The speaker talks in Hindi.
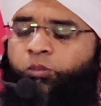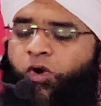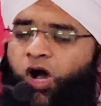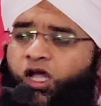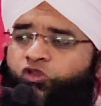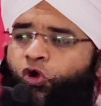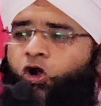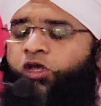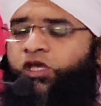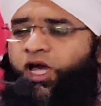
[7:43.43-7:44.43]
माँ
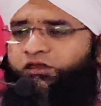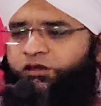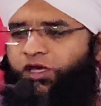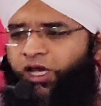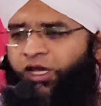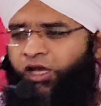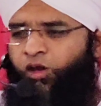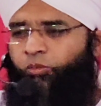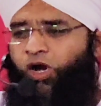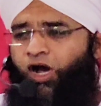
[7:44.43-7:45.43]
दौड़ के आती है
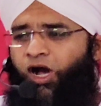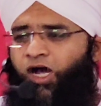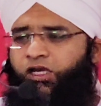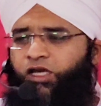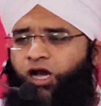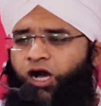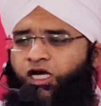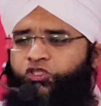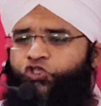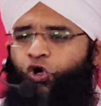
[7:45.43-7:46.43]
माँ आके
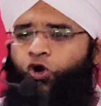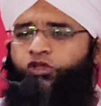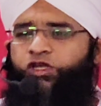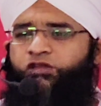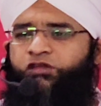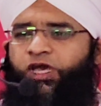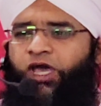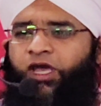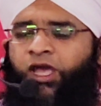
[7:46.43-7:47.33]
हाथ जोड़ देती है